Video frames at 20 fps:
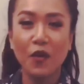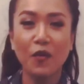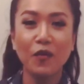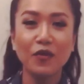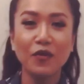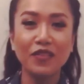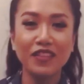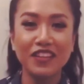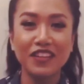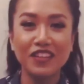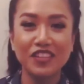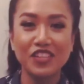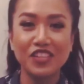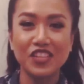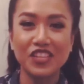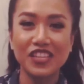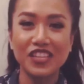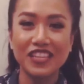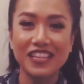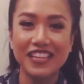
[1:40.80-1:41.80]

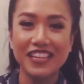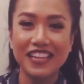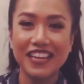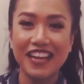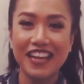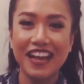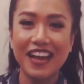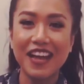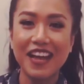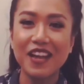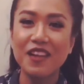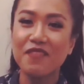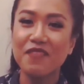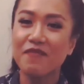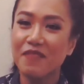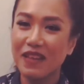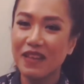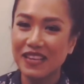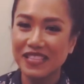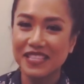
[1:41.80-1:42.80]
Rachel na siya ay in
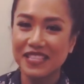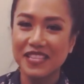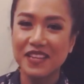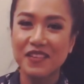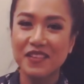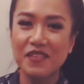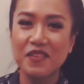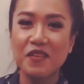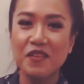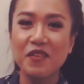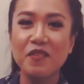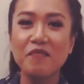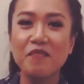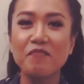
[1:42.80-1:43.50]
a relationship kay